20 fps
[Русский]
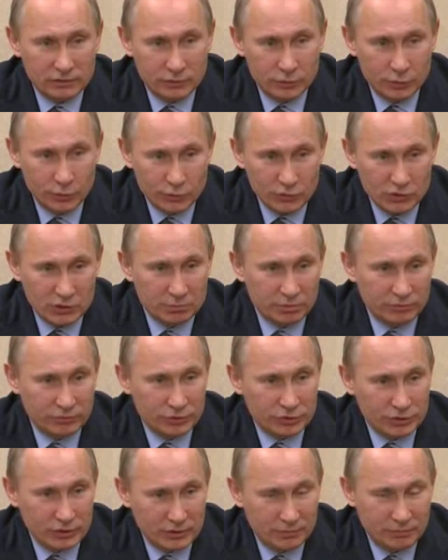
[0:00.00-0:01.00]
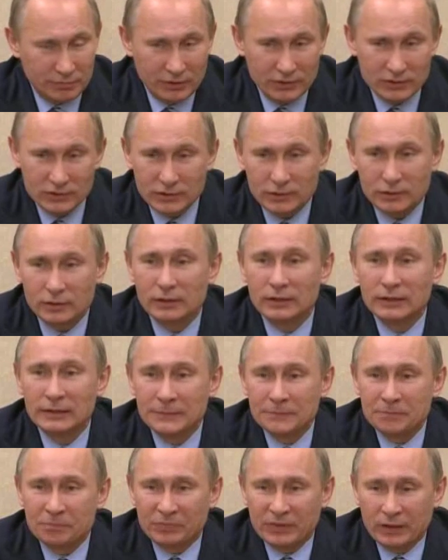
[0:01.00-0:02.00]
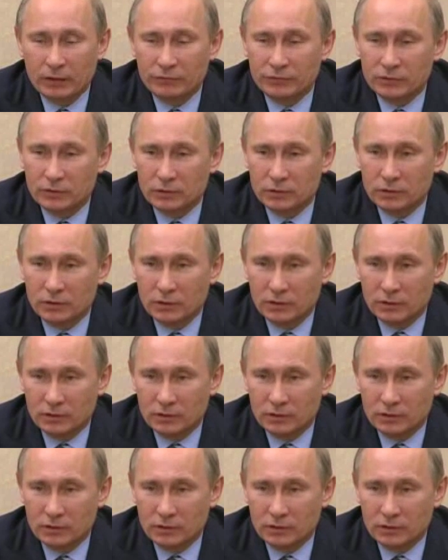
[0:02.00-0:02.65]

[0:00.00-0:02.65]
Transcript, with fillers: серьезно повышать пенсии в